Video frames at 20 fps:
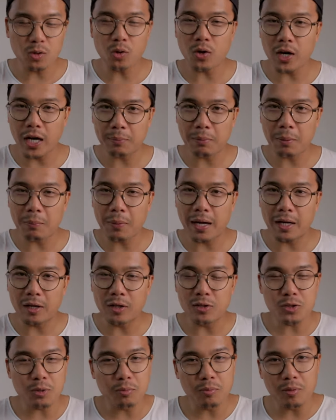ko kahit papano
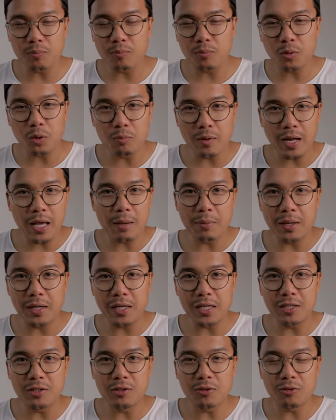yung problema
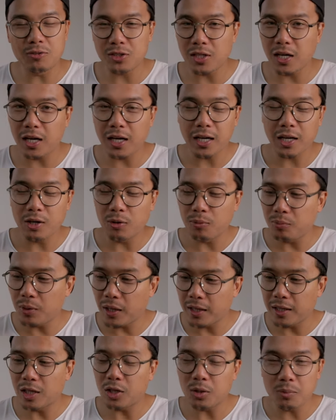ninyo kung saan kayo
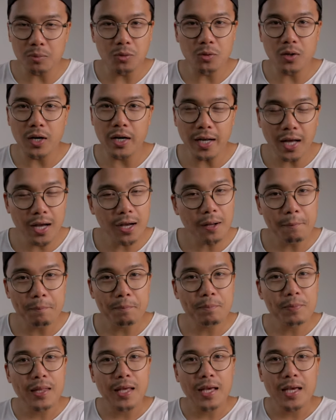pwedeng kumuha ng
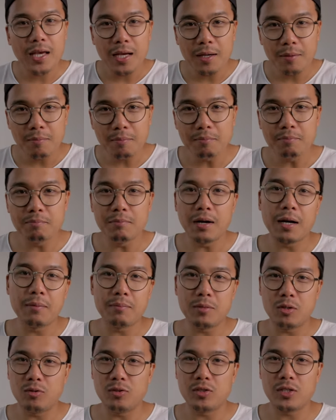mga
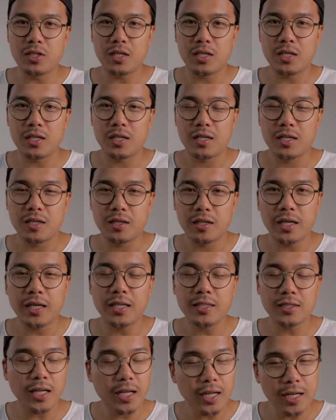music.
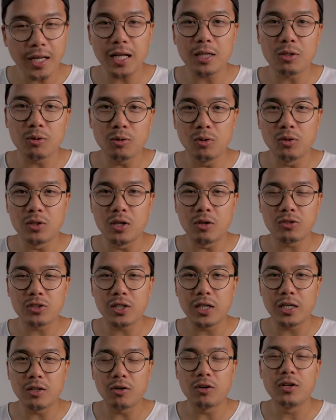Okay? Sana nakatulong ako sa
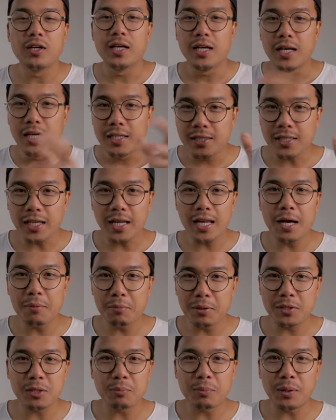inyo.
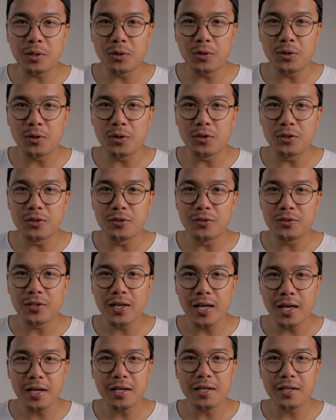Salamat sa panonood.
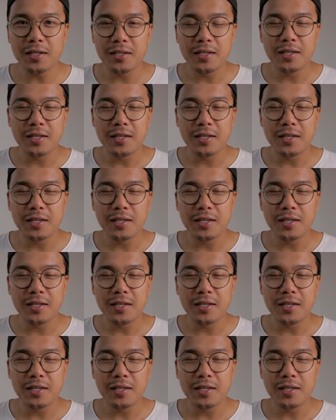Ha?